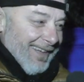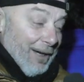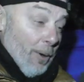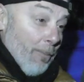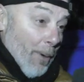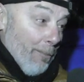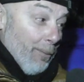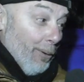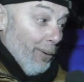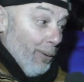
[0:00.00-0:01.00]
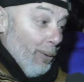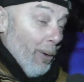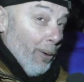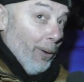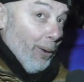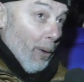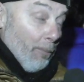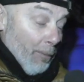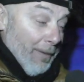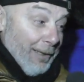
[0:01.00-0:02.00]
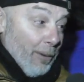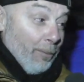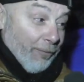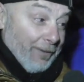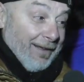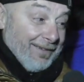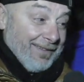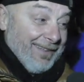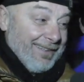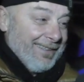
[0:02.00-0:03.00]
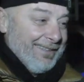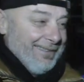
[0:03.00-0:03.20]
Et le, peuple, euh, le, le public le plus fantastique.